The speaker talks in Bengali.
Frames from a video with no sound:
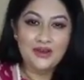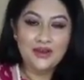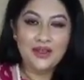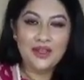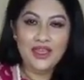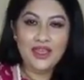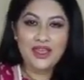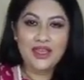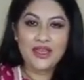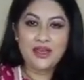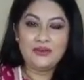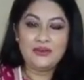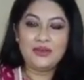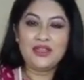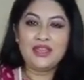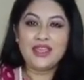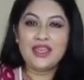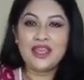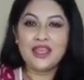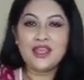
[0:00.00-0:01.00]
ওকে আমি
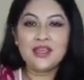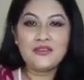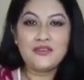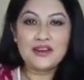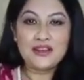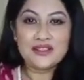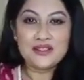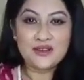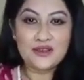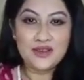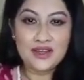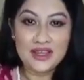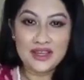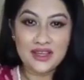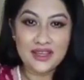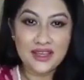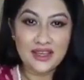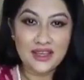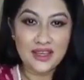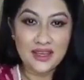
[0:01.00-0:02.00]
দেখি কে ফার্স্ট হয়
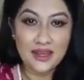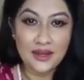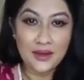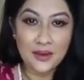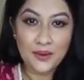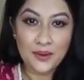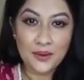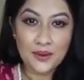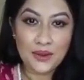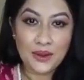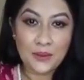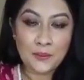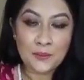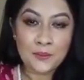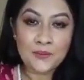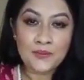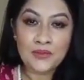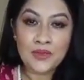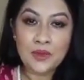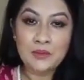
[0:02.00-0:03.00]
একে ওকে
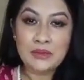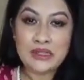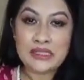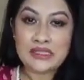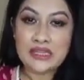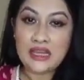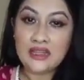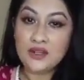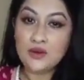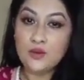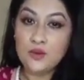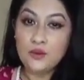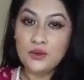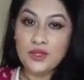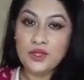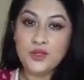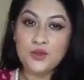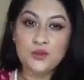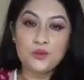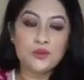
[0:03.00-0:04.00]
বিন সাইডে
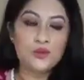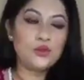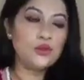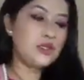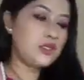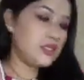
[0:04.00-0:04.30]
খুবই সুন্দর